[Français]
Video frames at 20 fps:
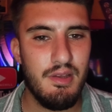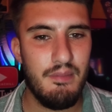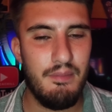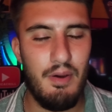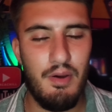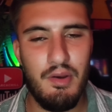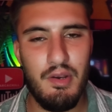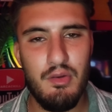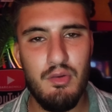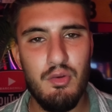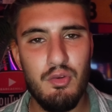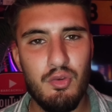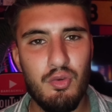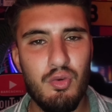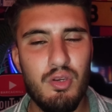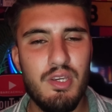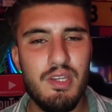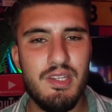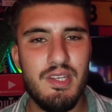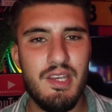ben, on a eu un
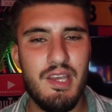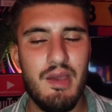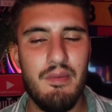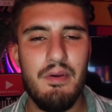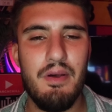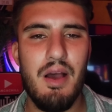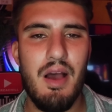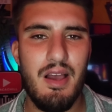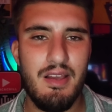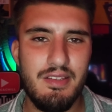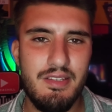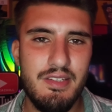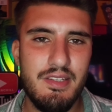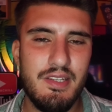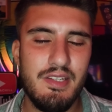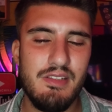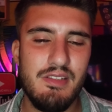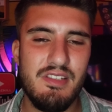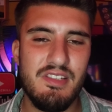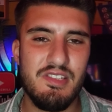truc qui était quand même assez
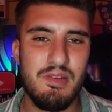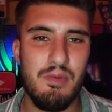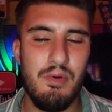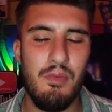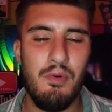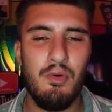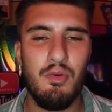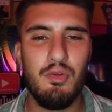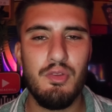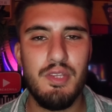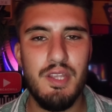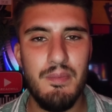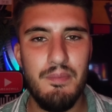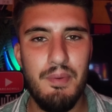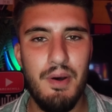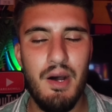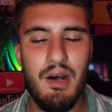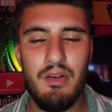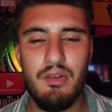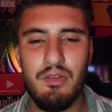triste, c'est simplement le
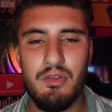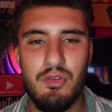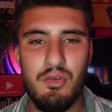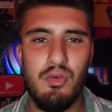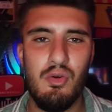départ de